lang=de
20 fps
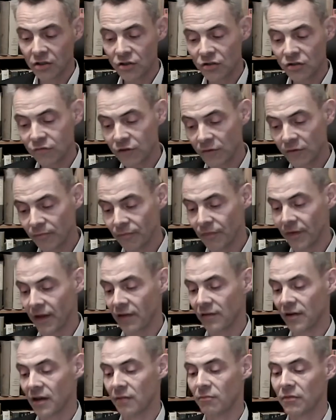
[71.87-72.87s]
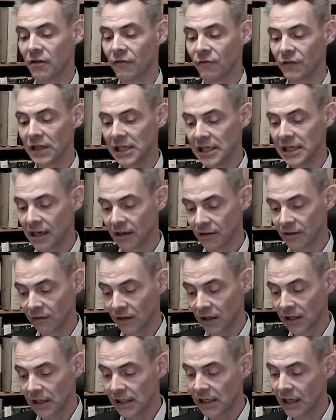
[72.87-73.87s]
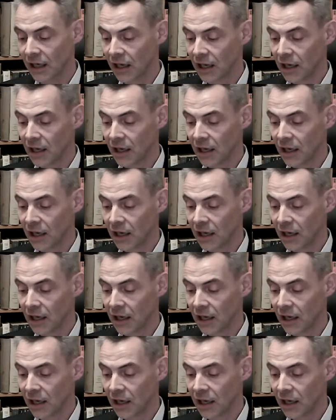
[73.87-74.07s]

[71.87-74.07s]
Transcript: schwimmen, das hat mir Willi erzählt,